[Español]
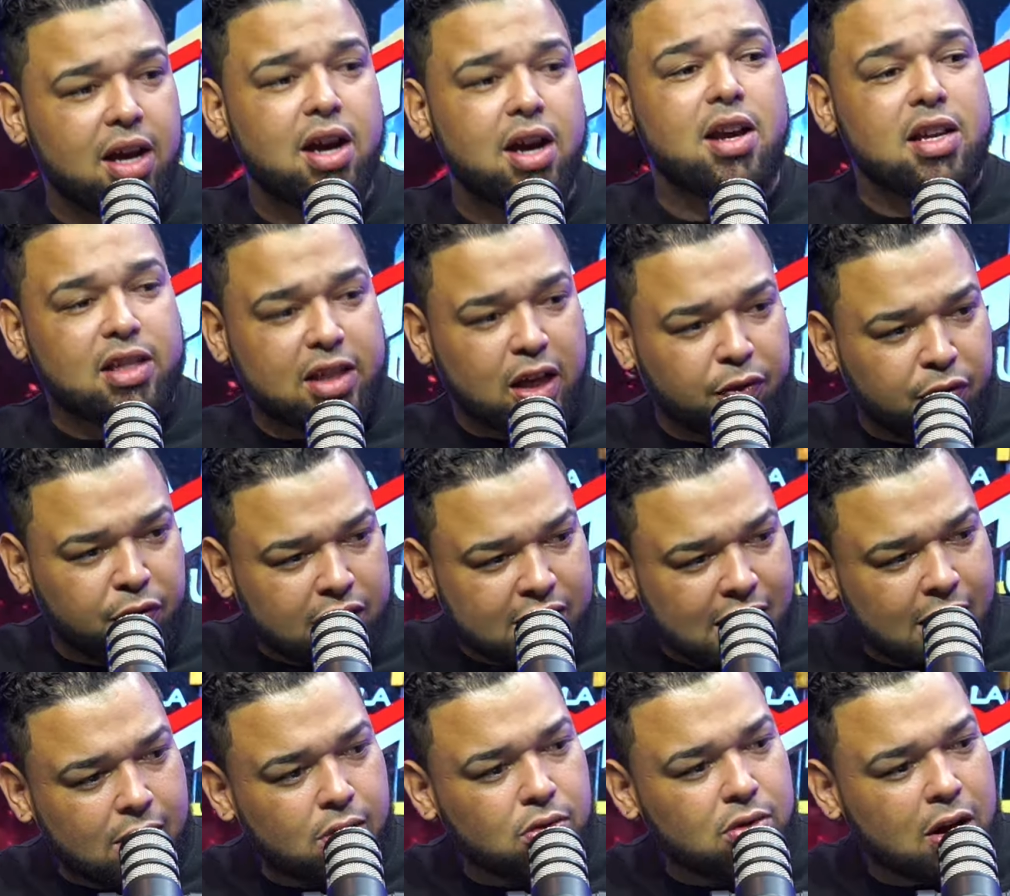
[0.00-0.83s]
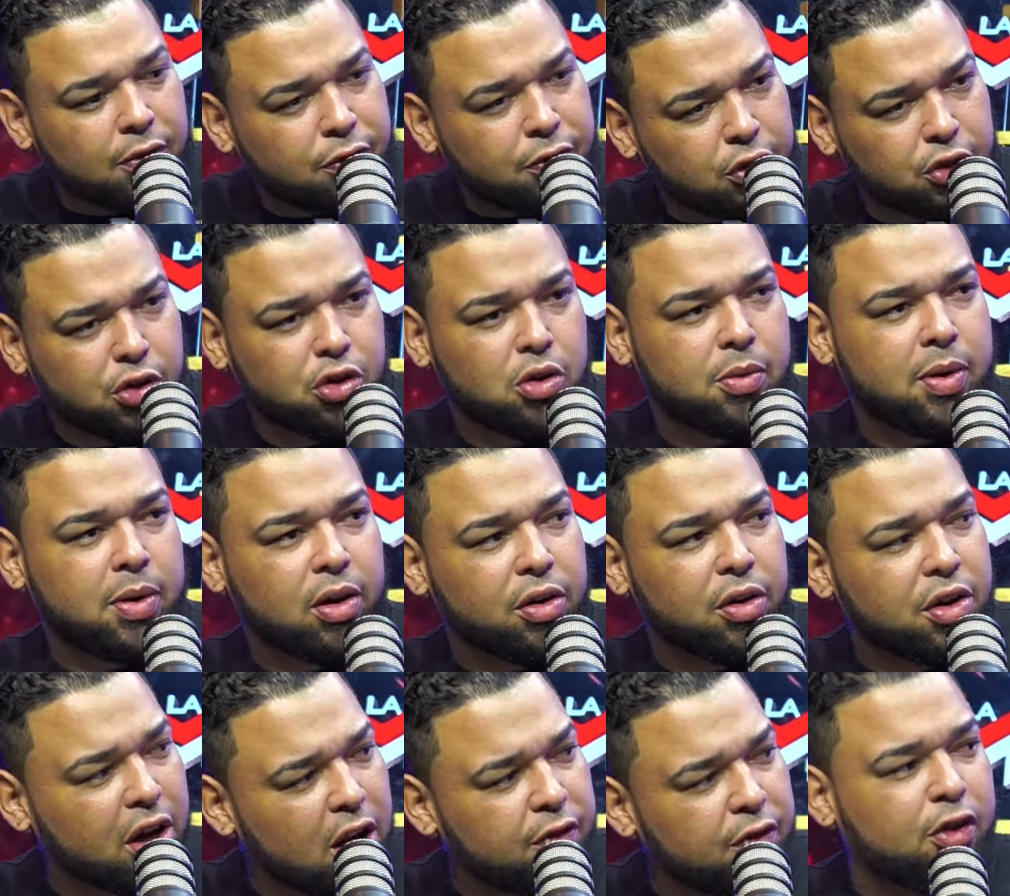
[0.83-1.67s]
se filtraron una foto y un video de
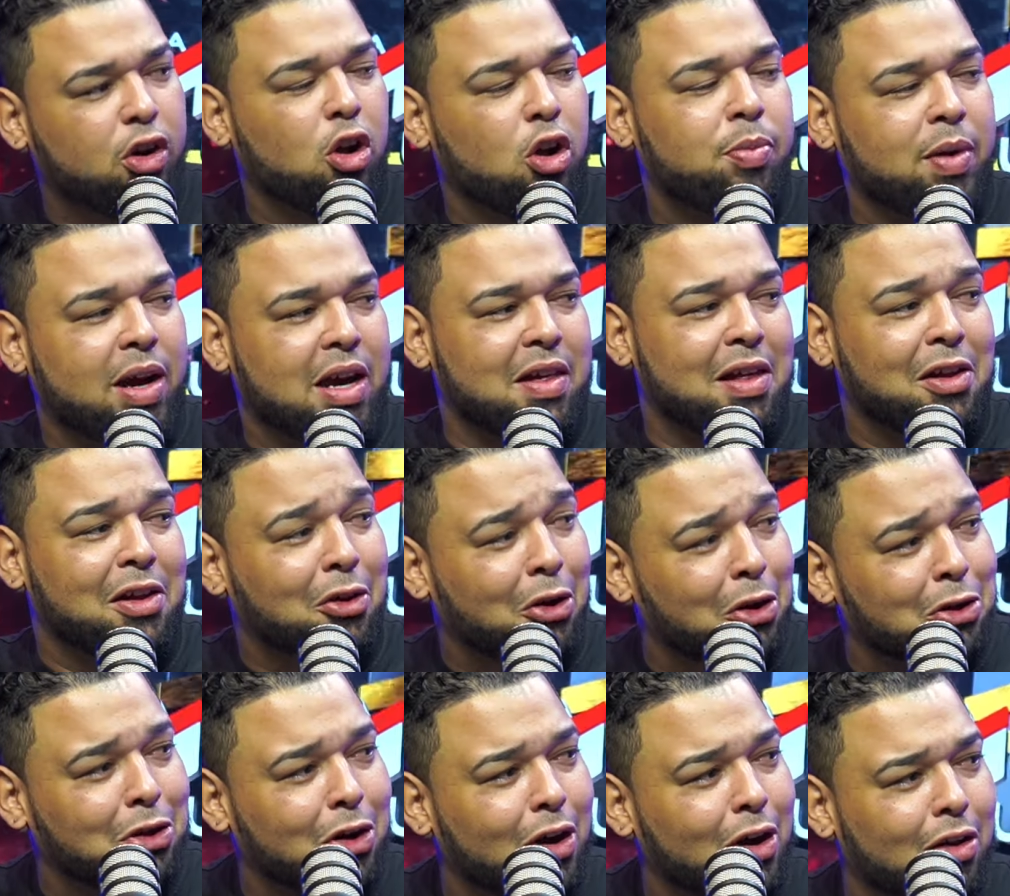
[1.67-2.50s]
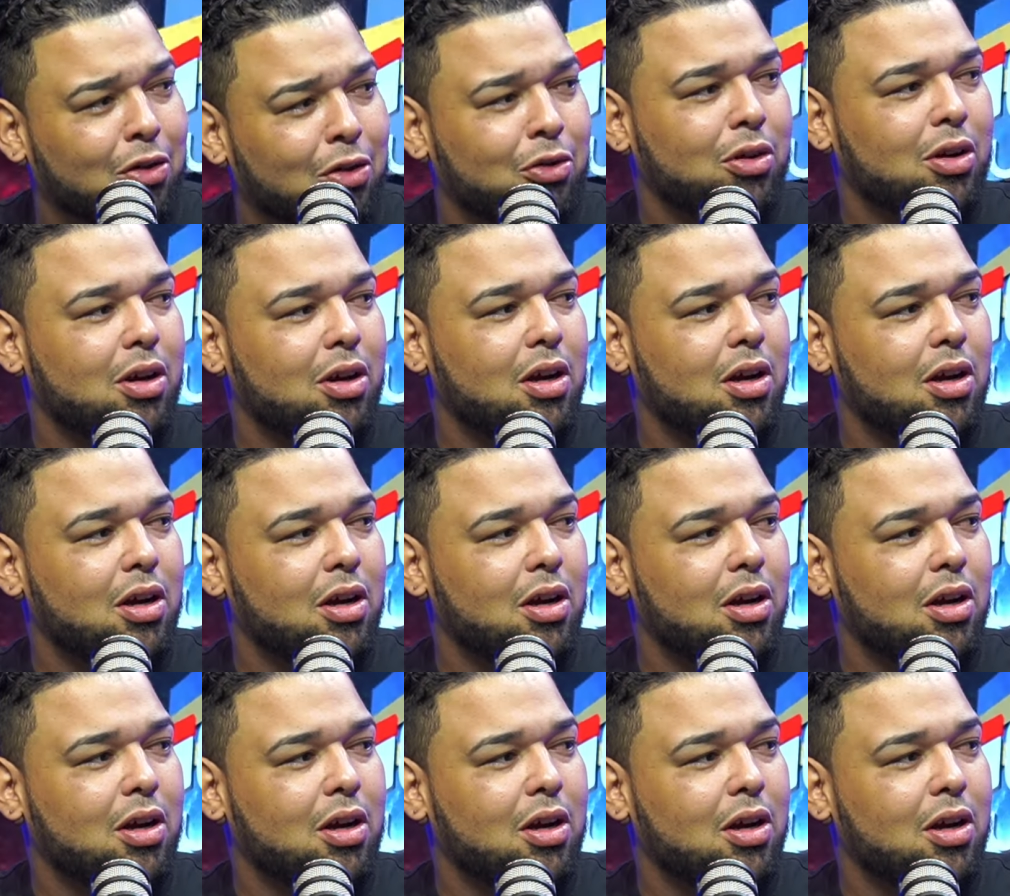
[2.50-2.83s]
Jennifer Lopez ahí dándolo todo.